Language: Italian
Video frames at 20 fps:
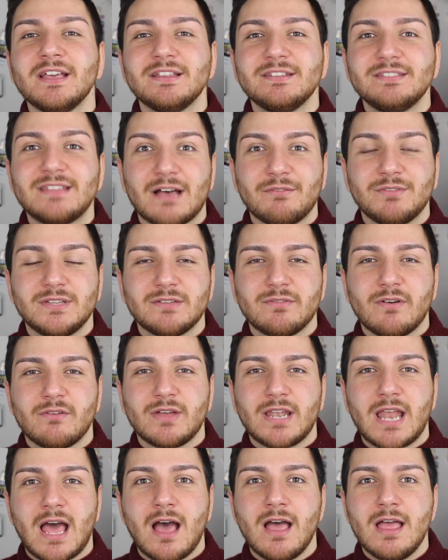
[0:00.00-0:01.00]
Davide
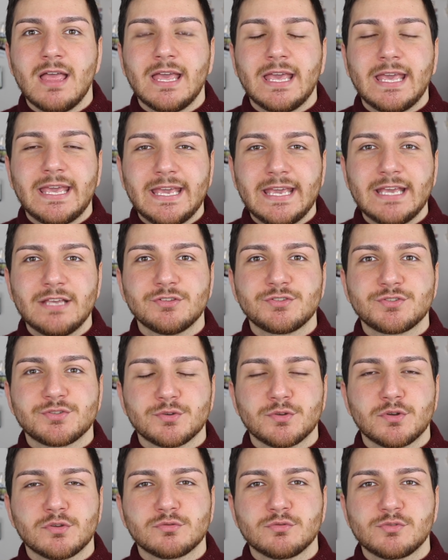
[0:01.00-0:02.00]
Vavalà e
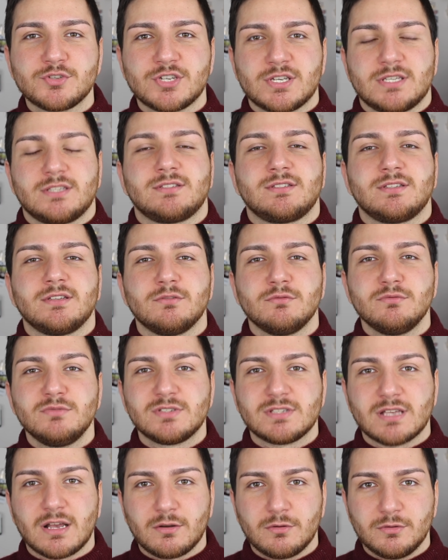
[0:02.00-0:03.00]
sono successe un
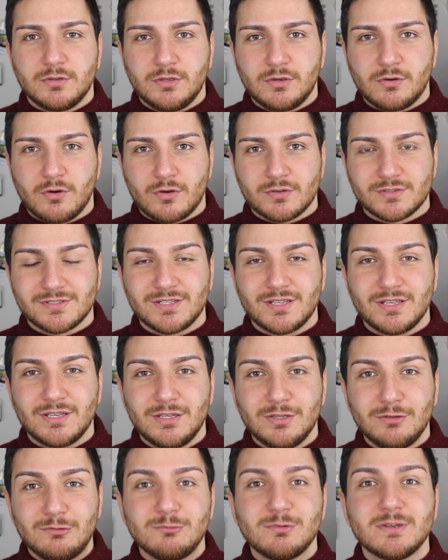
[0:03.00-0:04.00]
sacco di cose.
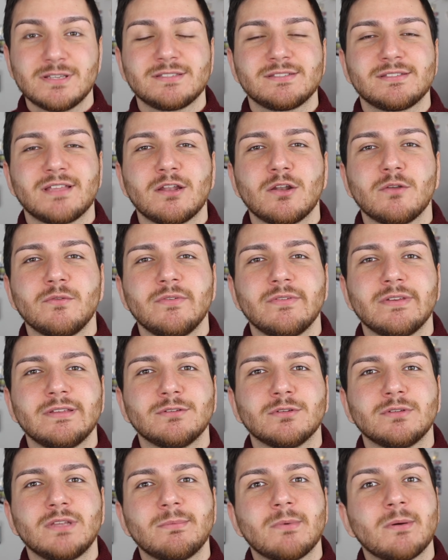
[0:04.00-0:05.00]
I due stanno
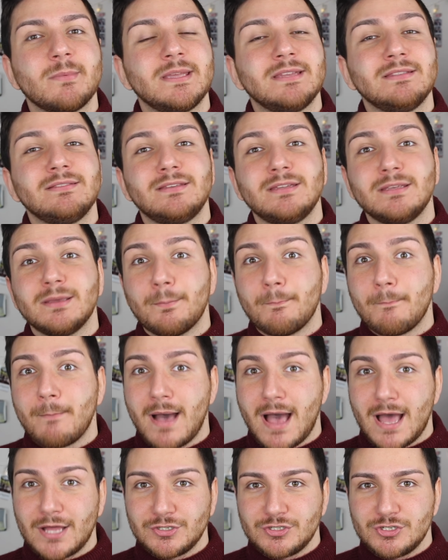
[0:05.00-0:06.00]
vivendo dei momenti
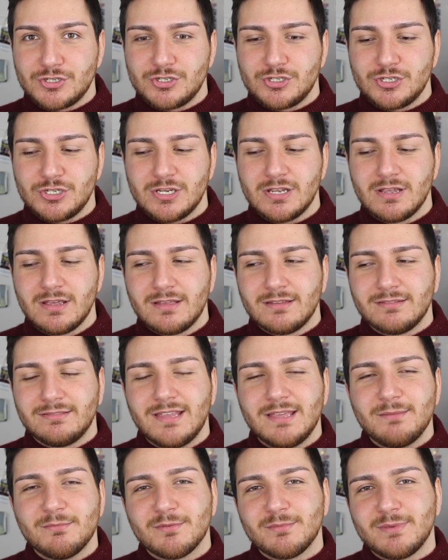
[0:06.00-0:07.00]
magici,
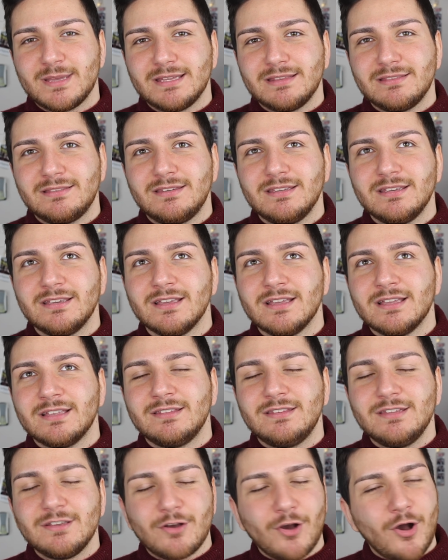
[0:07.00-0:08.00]
dei momenti
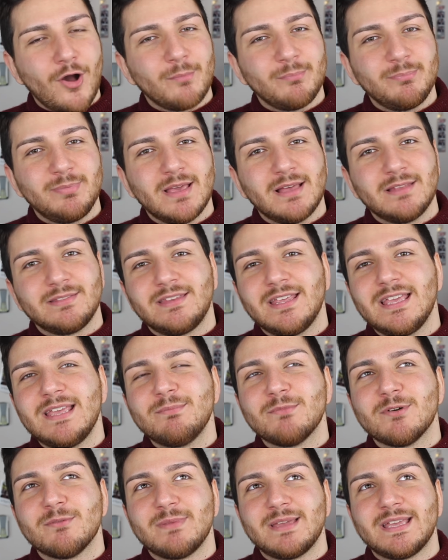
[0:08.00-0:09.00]
di coppia, dei
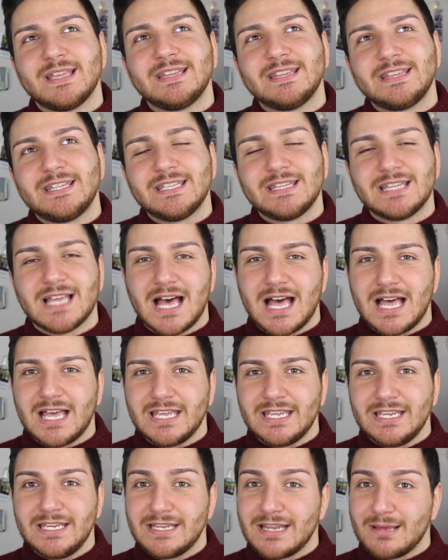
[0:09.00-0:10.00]
momenti da
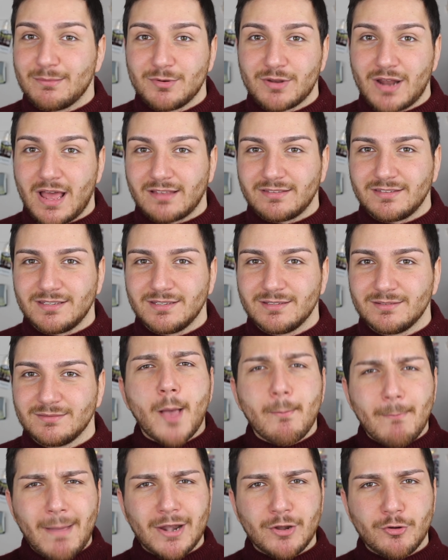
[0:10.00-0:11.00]
innamorati.
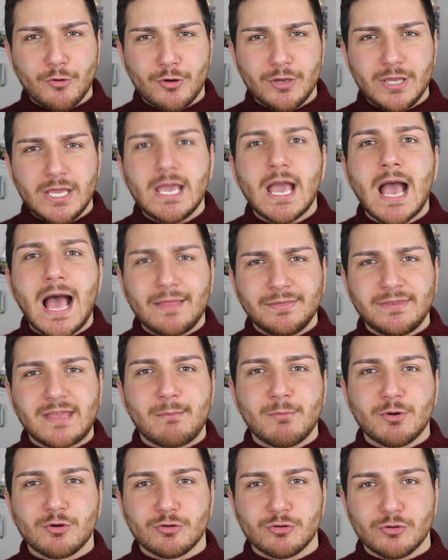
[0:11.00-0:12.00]
Ma noi
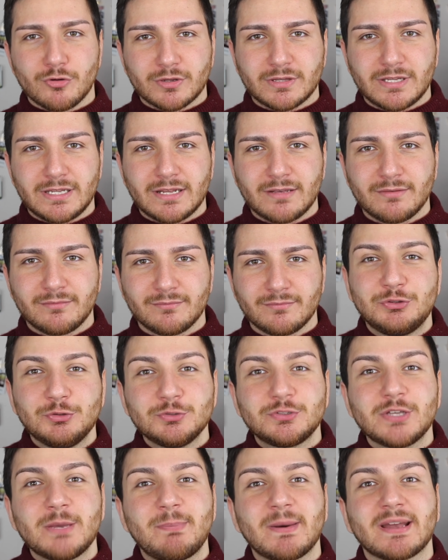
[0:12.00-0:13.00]
andiamo con ordine.
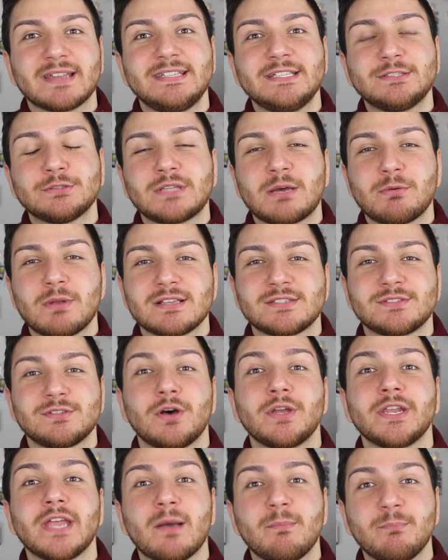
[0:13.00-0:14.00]
Tutto è partito da una
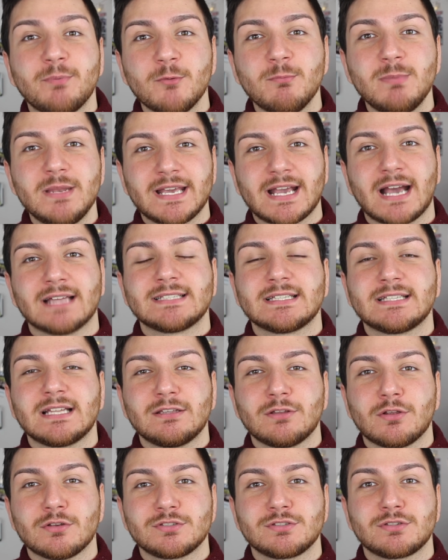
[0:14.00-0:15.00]
storia pubblicata
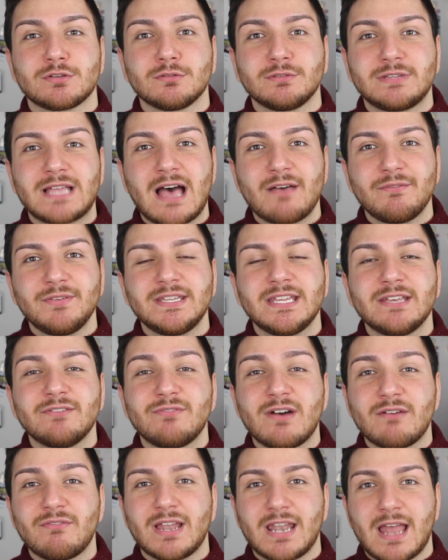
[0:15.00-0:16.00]
dal nostro Davide
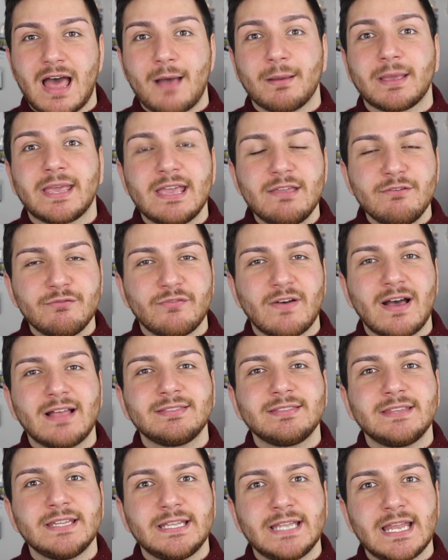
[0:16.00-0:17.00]
Vavalà, che
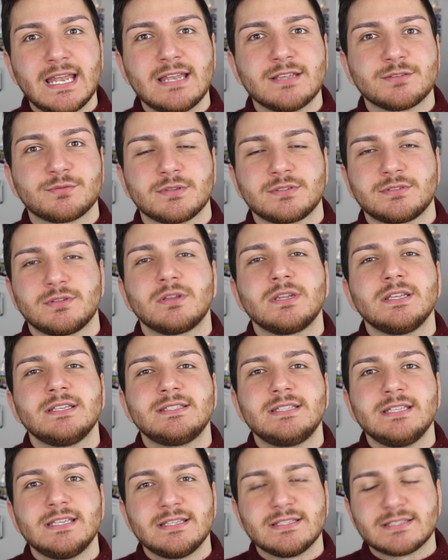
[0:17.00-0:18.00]
infatti nelle sue stories
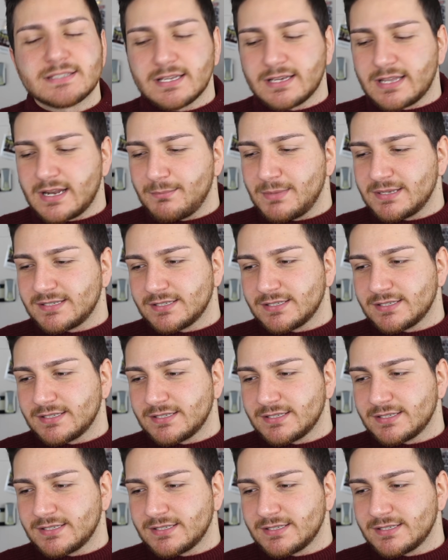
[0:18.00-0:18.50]
di Instagram ha